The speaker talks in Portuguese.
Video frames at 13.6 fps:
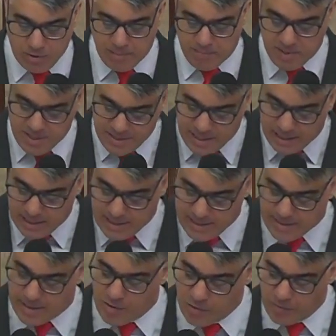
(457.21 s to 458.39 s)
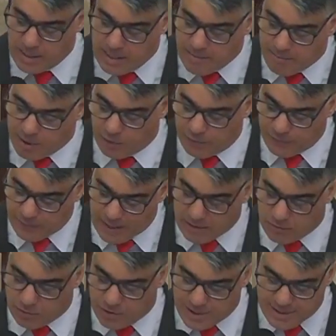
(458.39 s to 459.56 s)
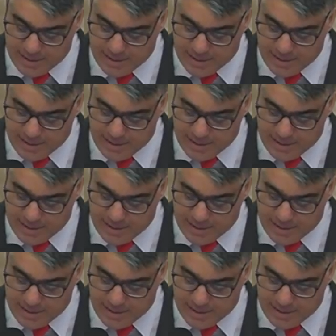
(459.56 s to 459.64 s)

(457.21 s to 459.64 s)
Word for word: da perseguição pelo fato de